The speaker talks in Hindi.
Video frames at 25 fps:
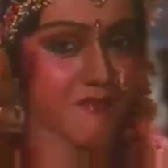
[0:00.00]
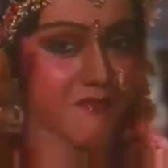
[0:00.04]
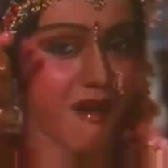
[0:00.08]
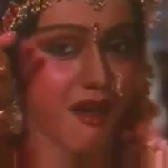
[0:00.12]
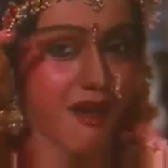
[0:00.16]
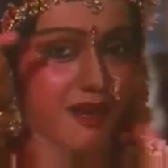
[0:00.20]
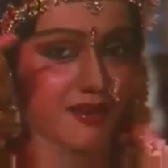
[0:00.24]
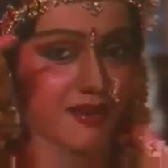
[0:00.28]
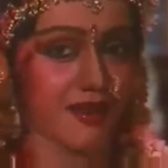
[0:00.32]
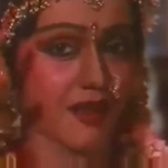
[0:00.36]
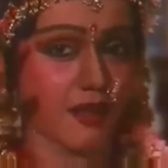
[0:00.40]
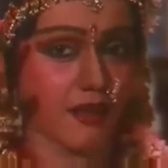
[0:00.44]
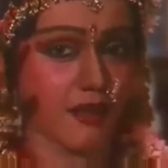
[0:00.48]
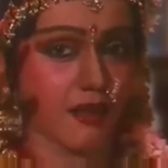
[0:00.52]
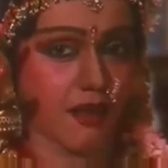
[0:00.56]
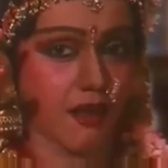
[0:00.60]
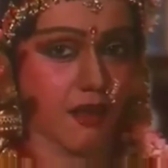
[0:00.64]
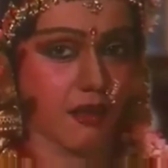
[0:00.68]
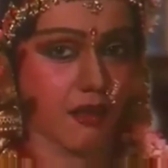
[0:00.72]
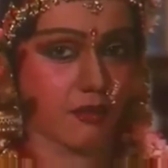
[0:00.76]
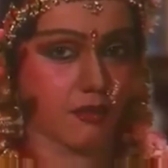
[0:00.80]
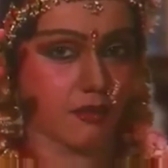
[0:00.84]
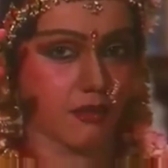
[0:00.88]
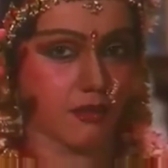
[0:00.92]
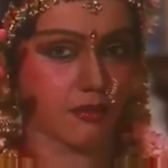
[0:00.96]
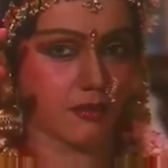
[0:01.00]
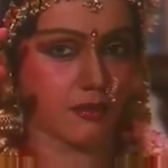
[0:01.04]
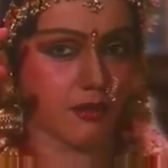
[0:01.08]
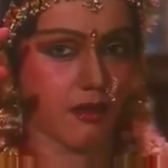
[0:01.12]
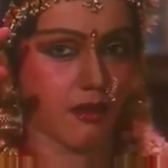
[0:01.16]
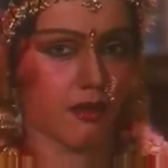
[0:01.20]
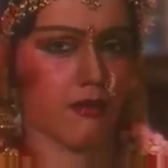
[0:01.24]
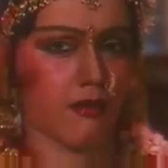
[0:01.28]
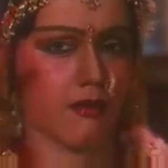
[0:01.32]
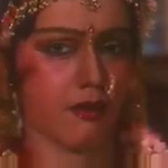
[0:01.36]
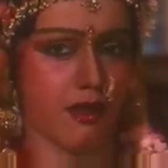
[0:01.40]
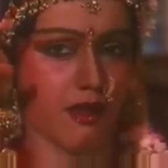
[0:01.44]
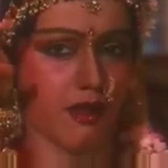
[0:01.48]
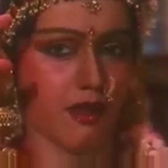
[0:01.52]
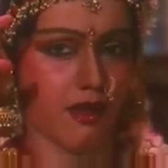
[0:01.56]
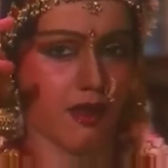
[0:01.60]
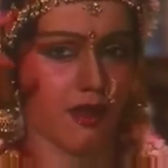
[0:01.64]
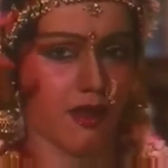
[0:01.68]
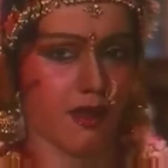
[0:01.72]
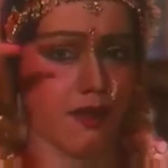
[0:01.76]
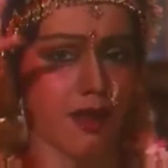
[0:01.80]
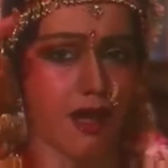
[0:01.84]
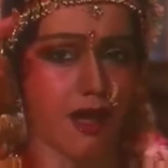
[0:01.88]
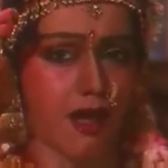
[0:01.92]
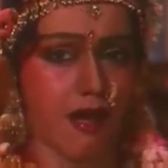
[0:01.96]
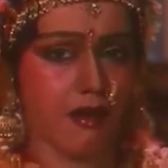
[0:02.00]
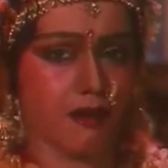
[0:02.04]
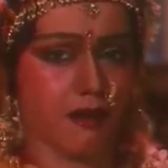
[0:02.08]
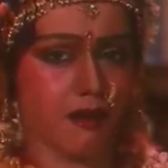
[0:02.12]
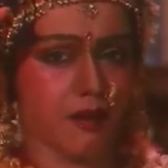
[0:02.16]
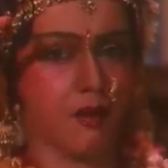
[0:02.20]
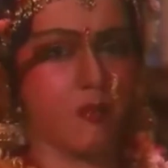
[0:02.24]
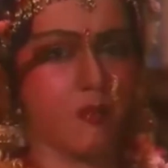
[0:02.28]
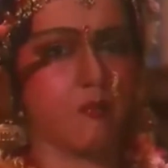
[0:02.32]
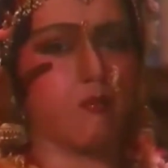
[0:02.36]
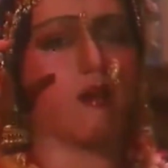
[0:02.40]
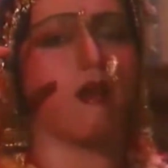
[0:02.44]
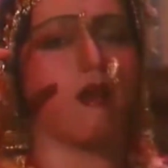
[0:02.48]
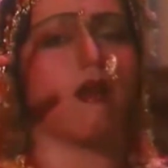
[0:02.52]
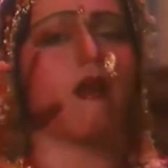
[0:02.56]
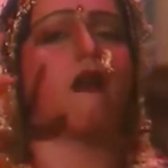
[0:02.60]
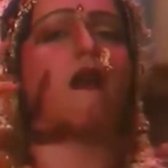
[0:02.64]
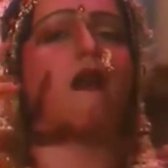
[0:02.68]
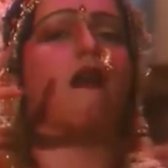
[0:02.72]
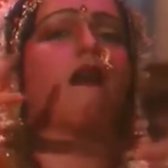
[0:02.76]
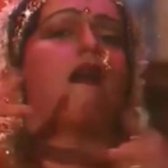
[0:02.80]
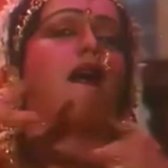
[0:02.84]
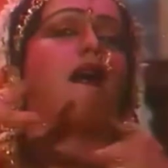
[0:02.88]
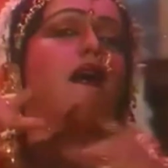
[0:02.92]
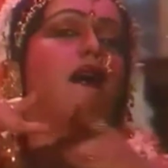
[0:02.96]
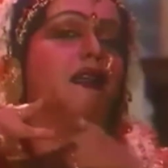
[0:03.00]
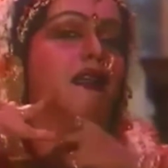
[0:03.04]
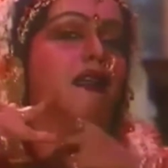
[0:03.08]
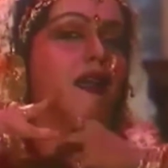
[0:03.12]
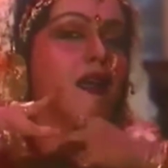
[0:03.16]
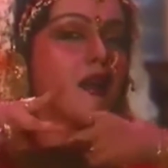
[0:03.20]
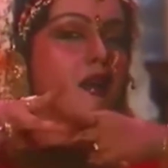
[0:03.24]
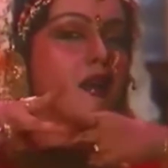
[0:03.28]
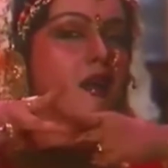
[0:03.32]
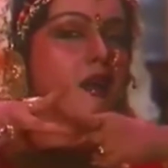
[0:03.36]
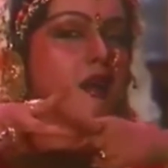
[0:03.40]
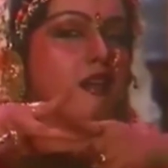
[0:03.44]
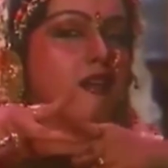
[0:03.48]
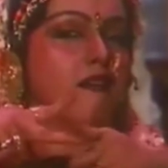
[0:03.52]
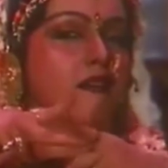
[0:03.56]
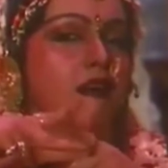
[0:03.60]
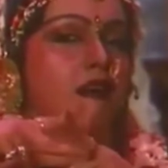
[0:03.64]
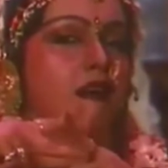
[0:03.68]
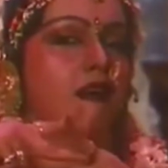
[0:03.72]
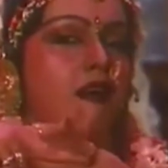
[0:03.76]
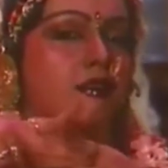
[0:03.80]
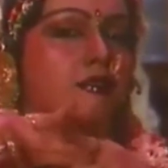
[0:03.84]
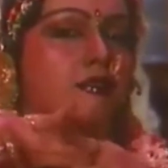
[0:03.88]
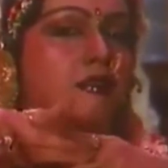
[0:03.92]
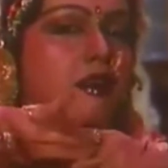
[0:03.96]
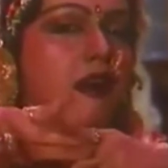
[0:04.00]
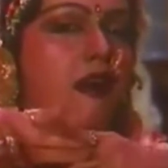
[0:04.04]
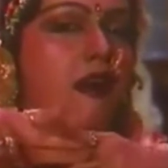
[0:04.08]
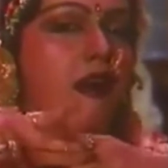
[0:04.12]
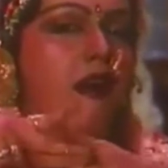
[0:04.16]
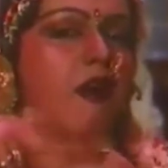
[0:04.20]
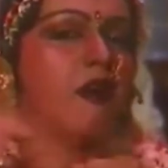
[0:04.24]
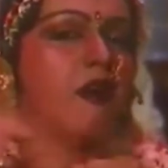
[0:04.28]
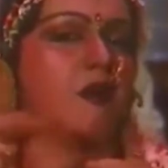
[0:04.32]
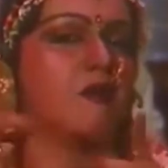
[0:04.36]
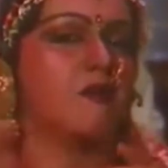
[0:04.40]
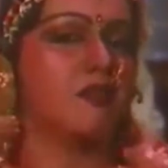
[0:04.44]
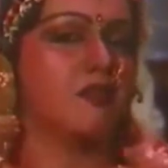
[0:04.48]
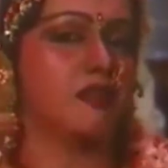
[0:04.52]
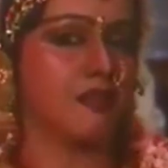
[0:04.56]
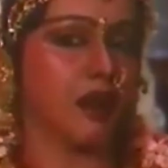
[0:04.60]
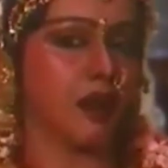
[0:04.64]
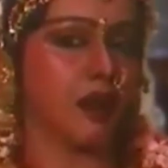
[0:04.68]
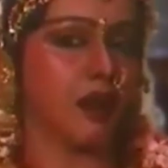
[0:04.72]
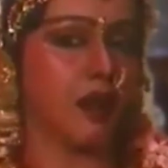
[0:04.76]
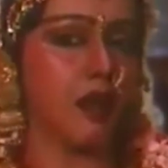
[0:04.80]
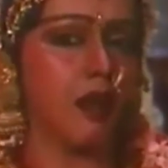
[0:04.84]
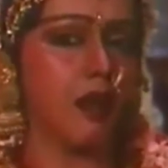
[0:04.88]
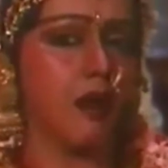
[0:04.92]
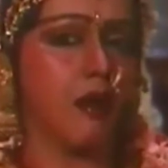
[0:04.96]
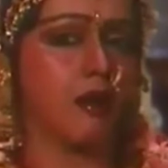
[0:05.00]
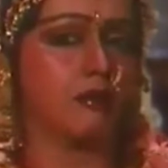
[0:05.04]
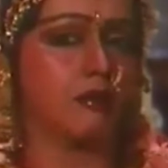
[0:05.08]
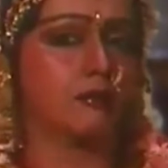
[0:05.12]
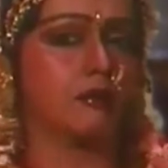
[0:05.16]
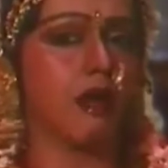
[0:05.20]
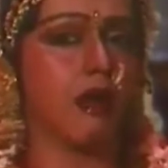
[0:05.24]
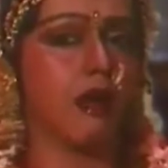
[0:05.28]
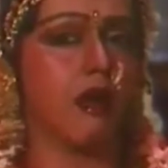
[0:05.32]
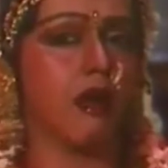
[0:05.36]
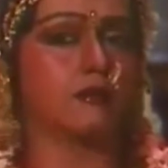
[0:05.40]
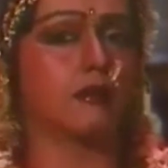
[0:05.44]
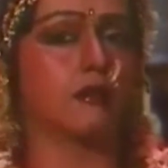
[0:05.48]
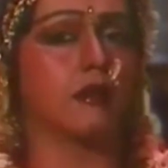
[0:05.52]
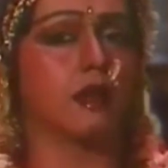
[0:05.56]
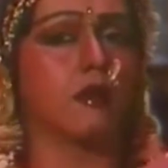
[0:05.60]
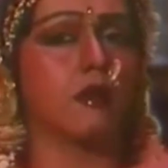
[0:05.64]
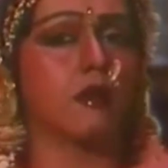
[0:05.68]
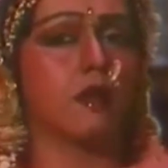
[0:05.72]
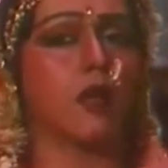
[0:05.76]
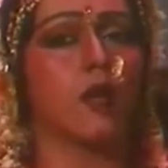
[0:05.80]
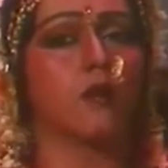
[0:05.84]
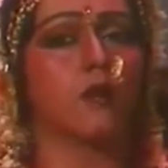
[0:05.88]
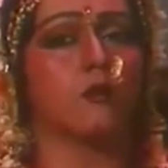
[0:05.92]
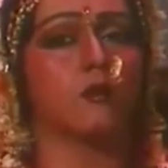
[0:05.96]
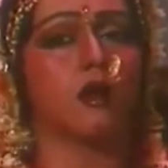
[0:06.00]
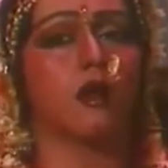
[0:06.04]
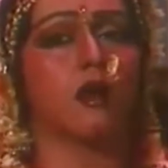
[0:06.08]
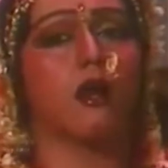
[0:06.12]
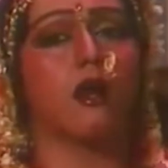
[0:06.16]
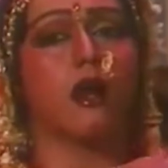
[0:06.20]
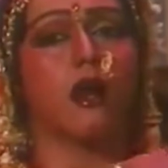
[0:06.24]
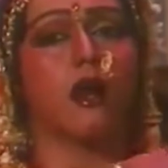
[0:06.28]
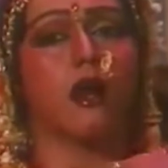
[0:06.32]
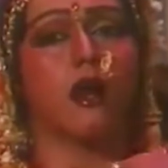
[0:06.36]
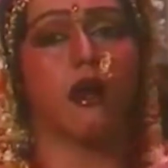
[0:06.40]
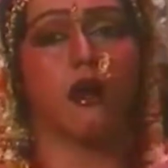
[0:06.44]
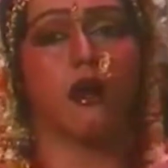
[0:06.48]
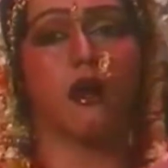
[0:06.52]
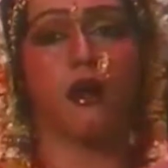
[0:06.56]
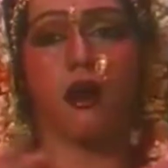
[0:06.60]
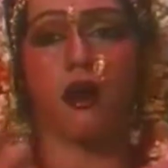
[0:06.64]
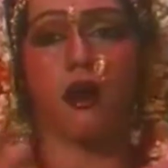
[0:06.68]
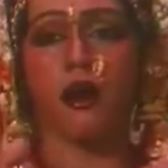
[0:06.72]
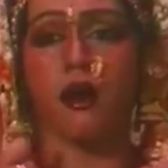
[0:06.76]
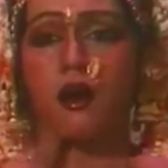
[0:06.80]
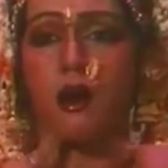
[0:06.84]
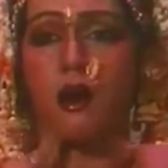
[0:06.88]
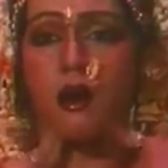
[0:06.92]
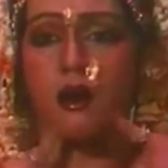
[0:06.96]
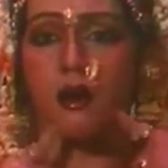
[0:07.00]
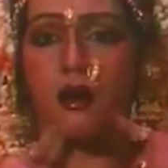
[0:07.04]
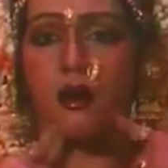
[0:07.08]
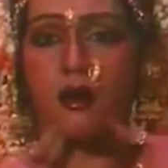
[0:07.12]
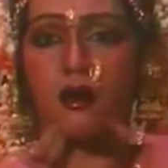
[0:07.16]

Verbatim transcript: याद दिलाती हूँ खाई के मगहिया पान ये राजा हमरी जान ले